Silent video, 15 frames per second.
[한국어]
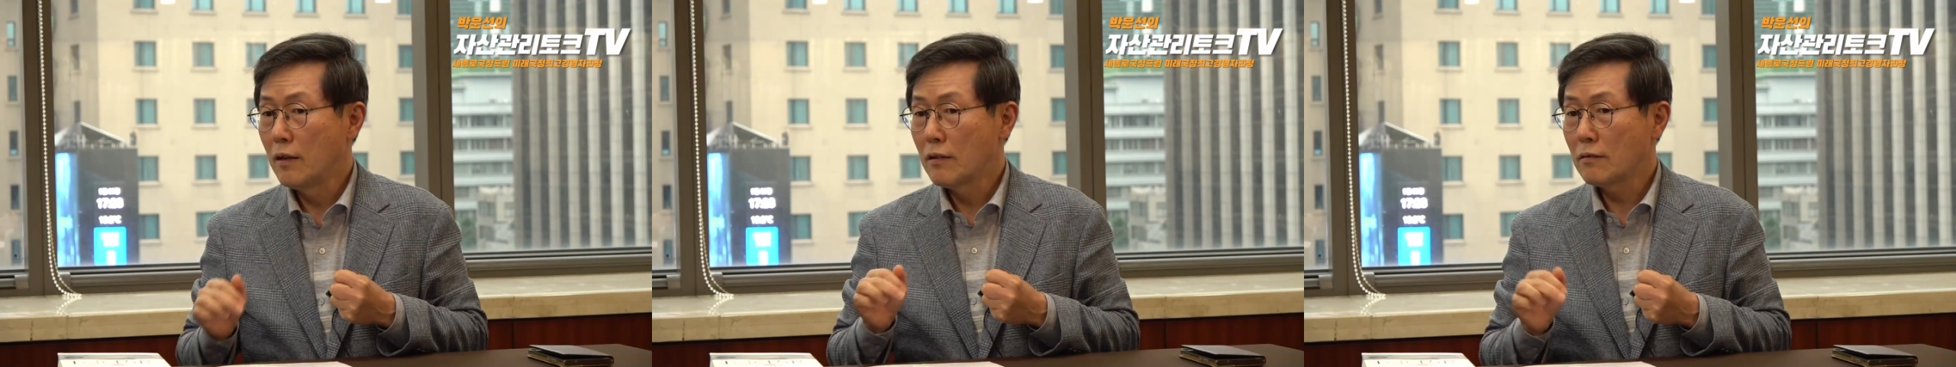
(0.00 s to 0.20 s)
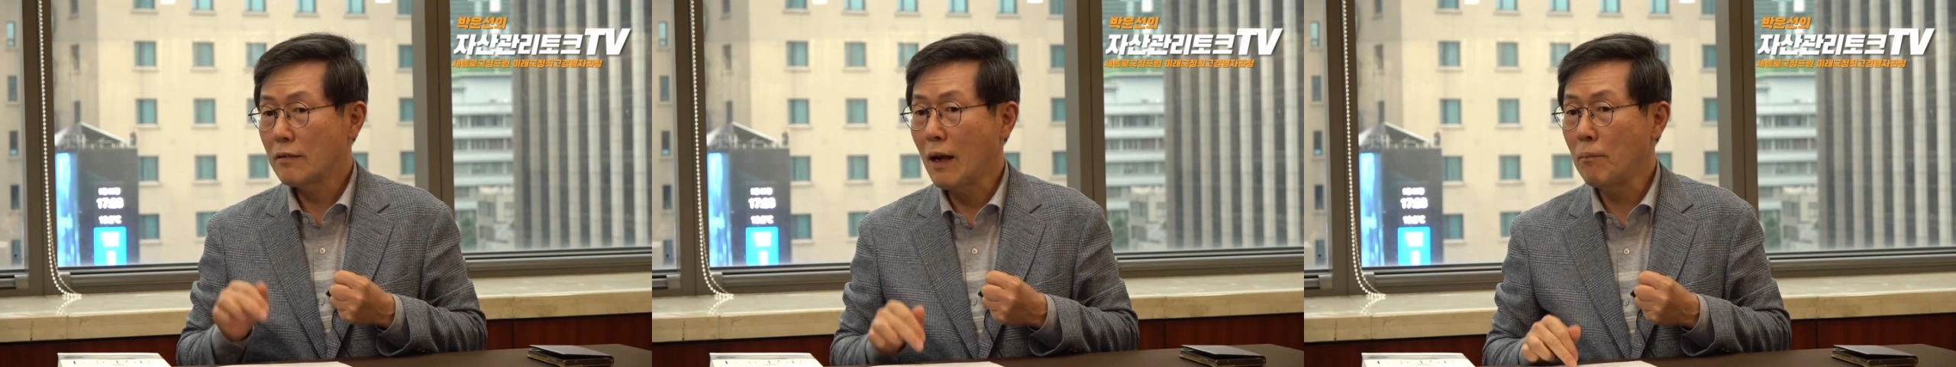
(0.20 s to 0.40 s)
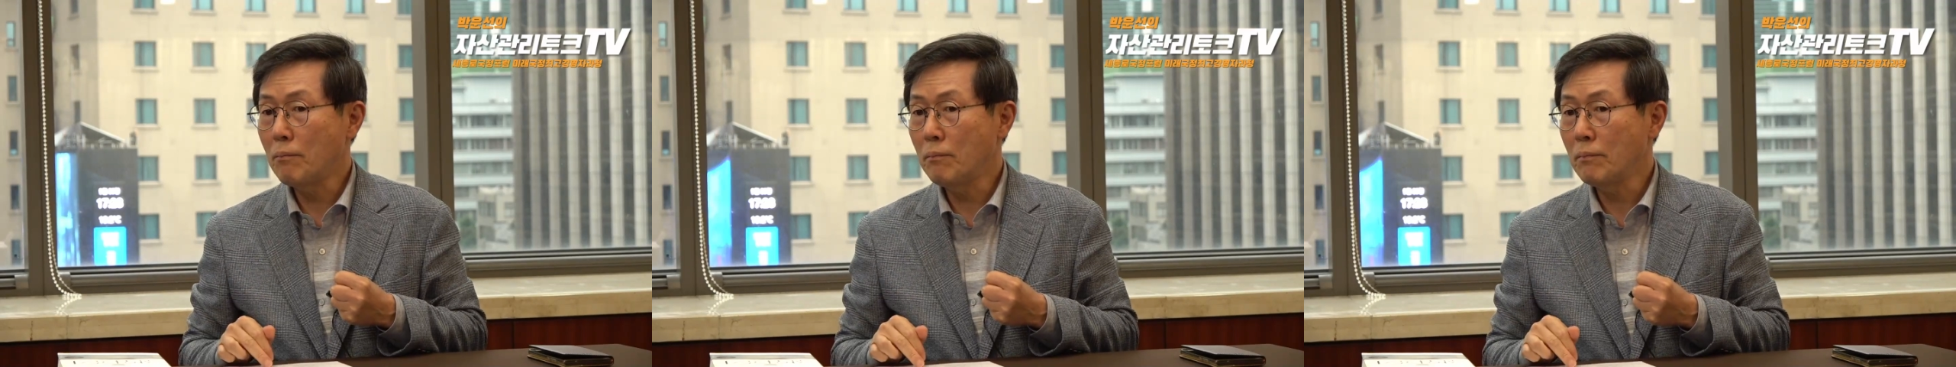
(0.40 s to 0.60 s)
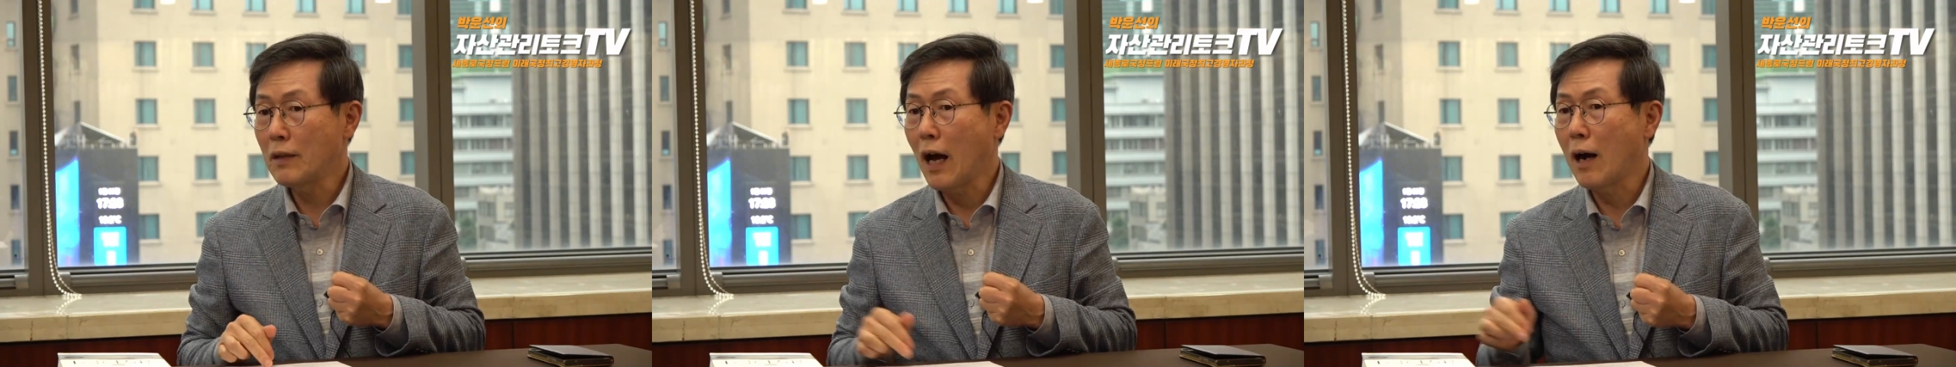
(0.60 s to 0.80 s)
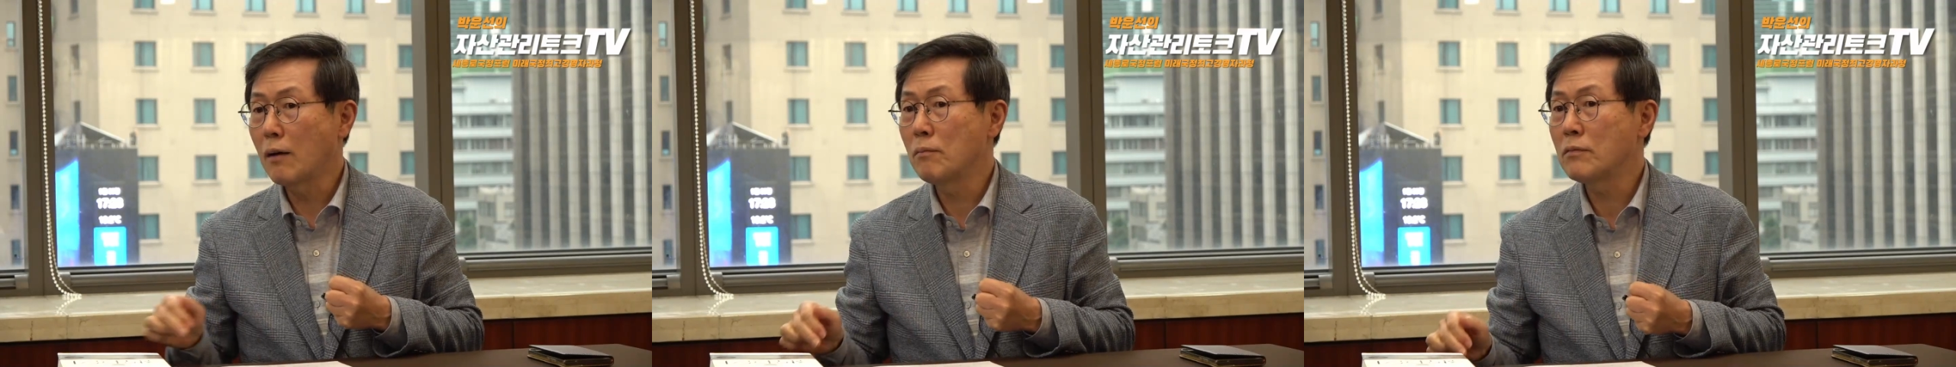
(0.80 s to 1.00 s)
3
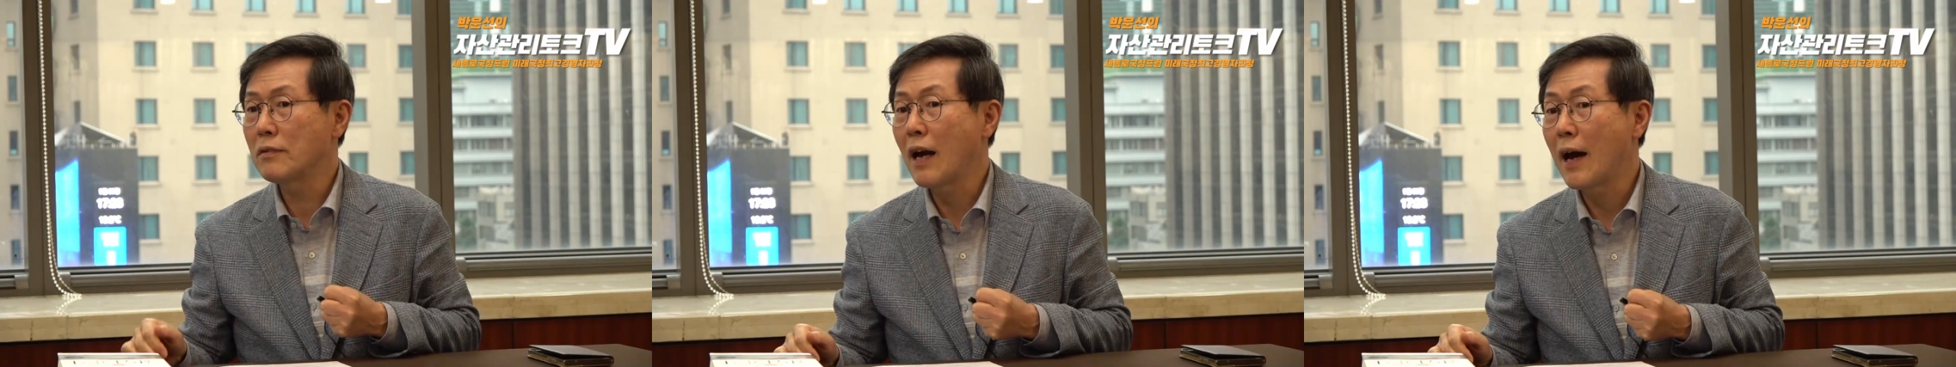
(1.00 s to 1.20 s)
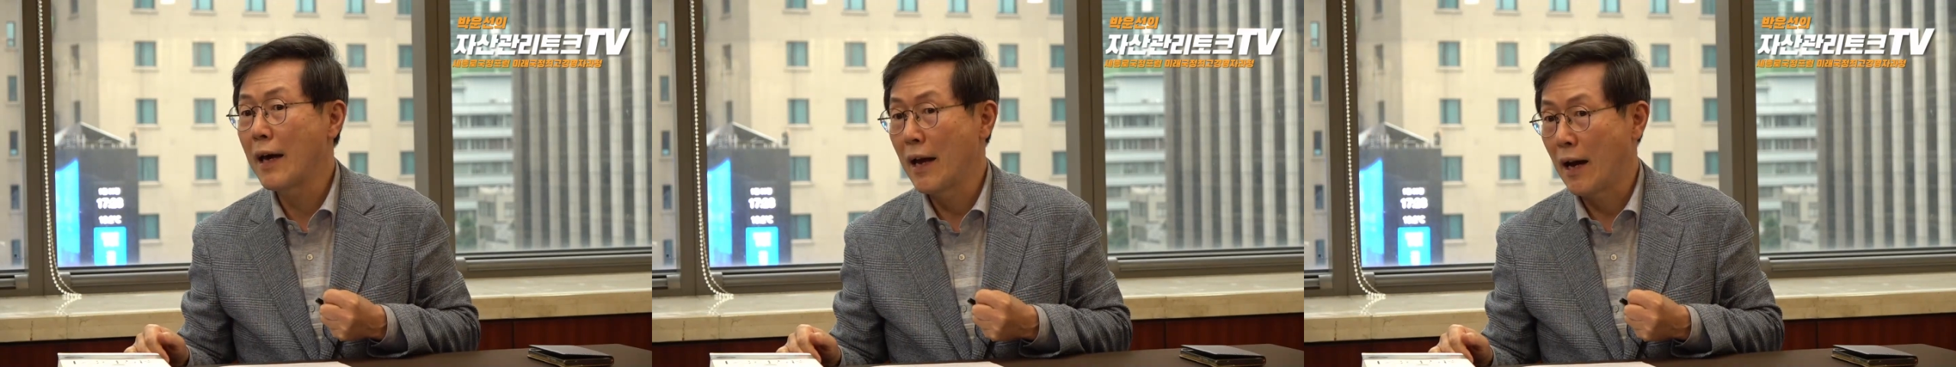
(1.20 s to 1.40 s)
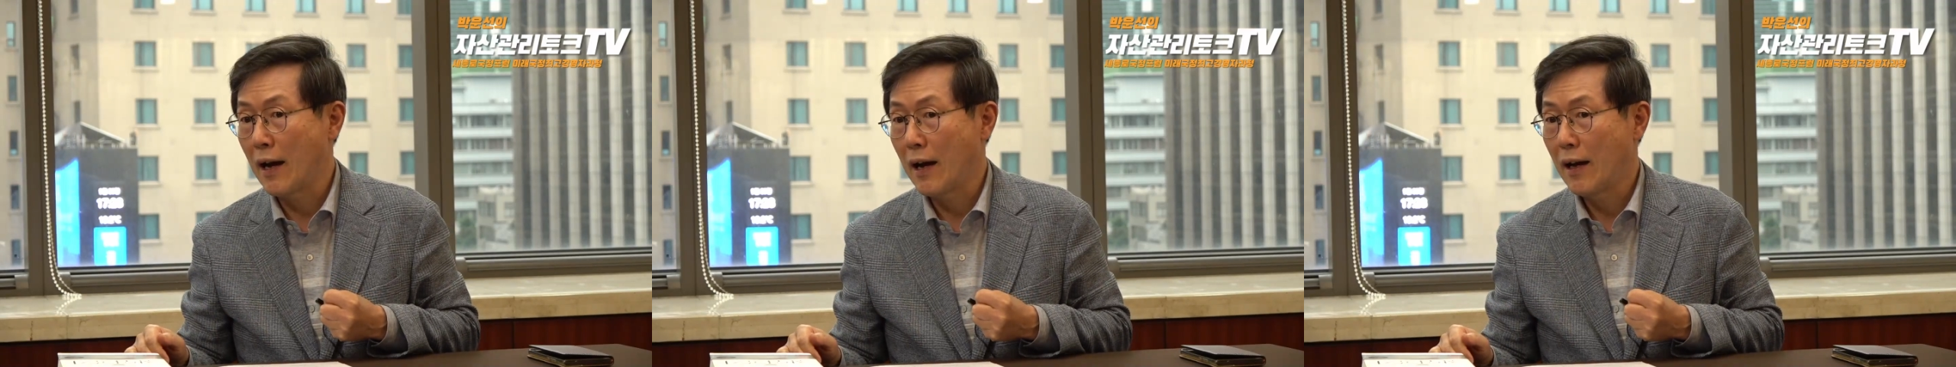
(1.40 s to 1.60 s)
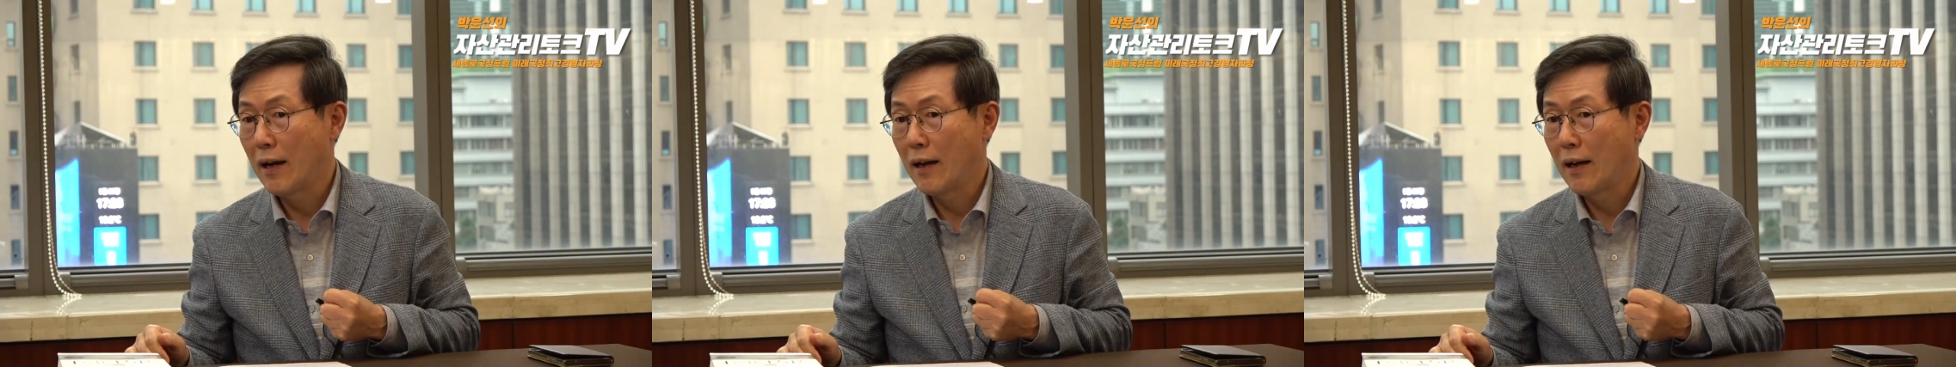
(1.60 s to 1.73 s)
다음 4야.